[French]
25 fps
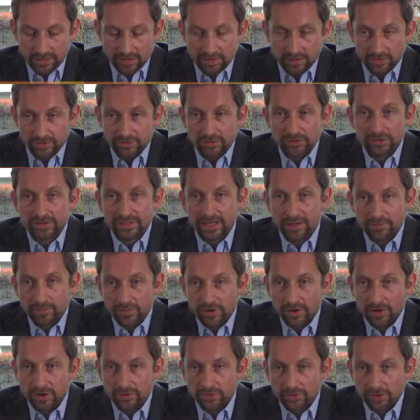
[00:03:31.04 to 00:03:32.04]
euh,
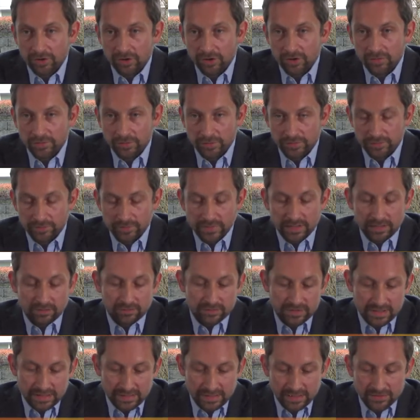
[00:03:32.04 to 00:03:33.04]
notamment en Europe, mais
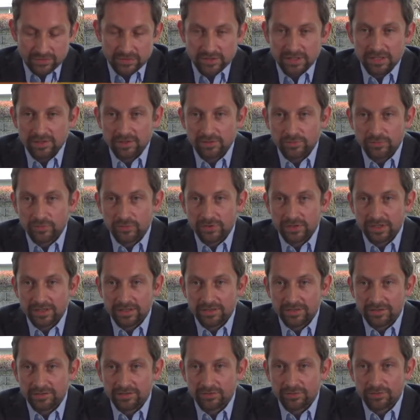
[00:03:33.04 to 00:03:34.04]
aux États-Unis
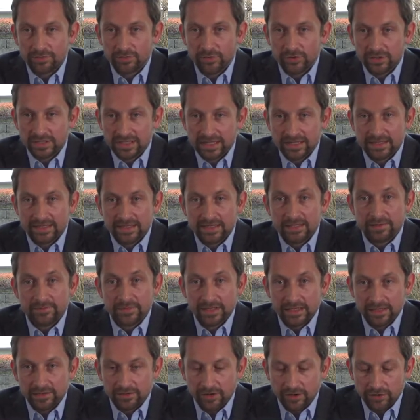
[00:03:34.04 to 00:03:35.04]
depuis de nombreuses années,
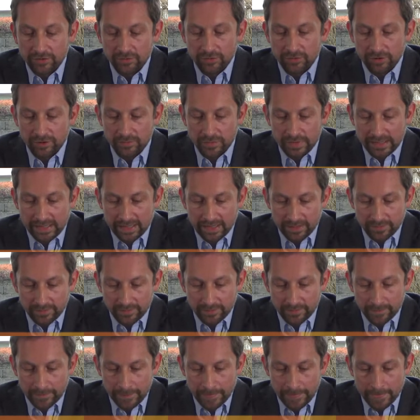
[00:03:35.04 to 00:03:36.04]
mais en Europe
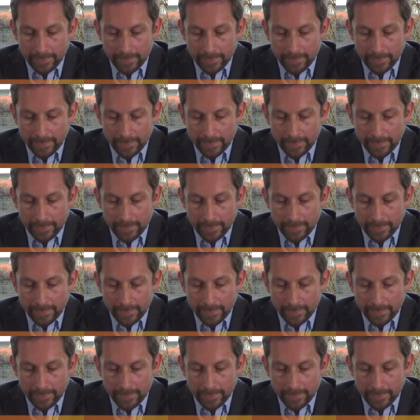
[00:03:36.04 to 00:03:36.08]
également.